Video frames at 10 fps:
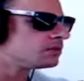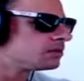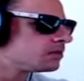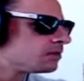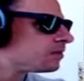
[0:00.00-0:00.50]

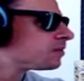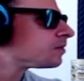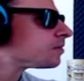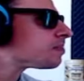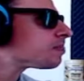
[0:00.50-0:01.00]
Xande tô
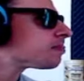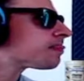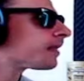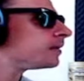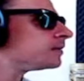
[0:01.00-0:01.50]
usando
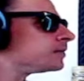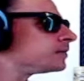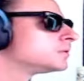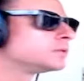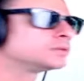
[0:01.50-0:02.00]
aquela é
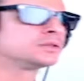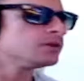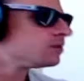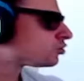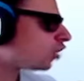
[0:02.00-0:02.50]
remédio que você me
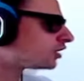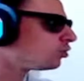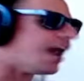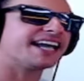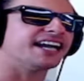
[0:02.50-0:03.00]
mandou. Sorte o
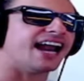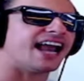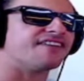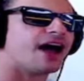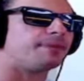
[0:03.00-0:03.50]
like na
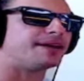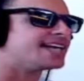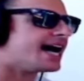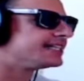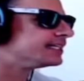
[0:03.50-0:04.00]
live aí,
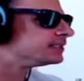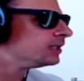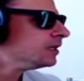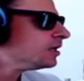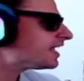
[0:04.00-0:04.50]
rapaziada.
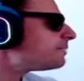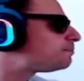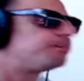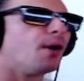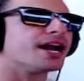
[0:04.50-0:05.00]
Que
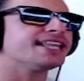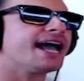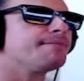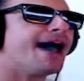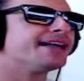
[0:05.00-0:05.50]
porra de
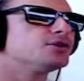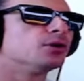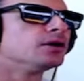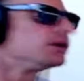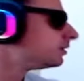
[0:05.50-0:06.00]
remédio?
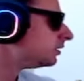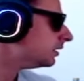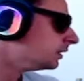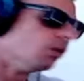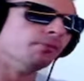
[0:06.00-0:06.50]

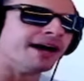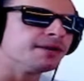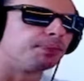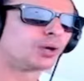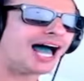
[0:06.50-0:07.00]
O
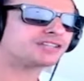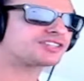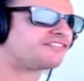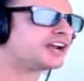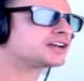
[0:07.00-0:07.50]
manipulado, você
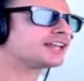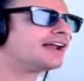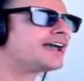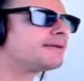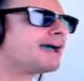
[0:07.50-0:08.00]
tá falando?
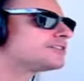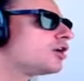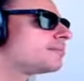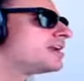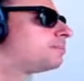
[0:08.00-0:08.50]
Claro, não é remédio,
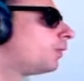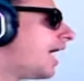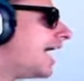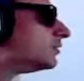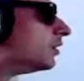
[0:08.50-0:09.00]
não é
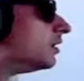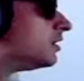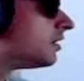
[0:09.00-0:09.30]
manipulado.